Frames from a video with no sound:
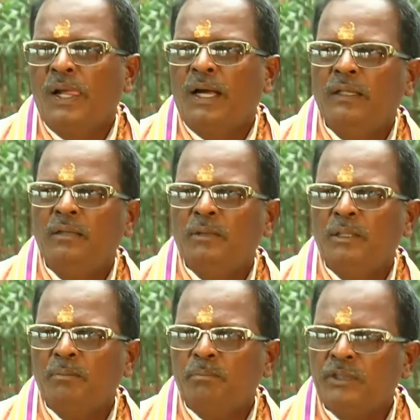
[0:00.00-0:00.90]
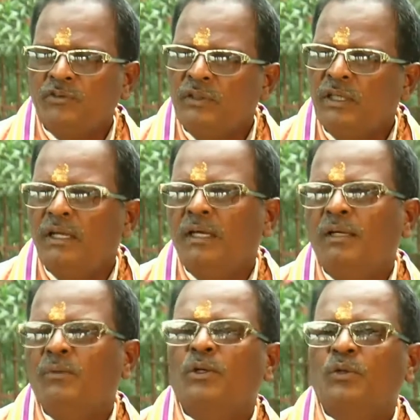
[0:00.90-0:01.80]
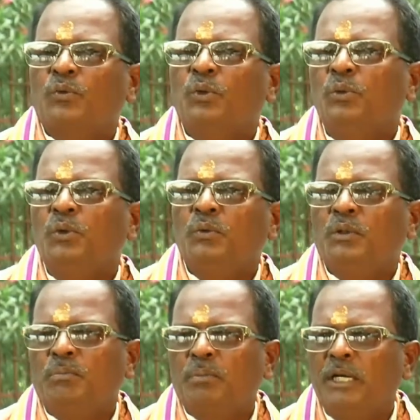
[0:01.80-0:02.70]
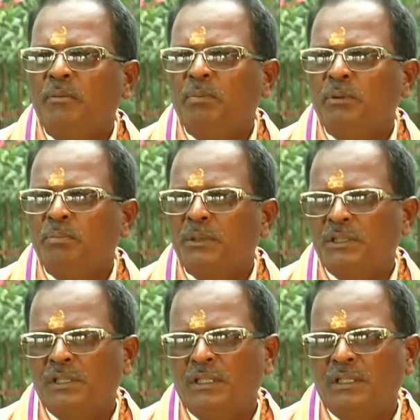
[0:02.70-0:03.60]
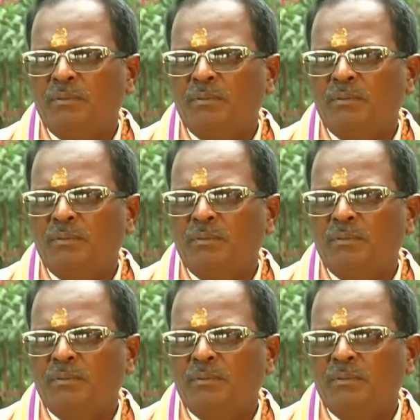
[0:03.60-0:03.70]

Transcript: அதே மாதிரி பசங்கனால உங்களுக்கு தொந்தரவு வரும் படிப்பு பிரச்சனை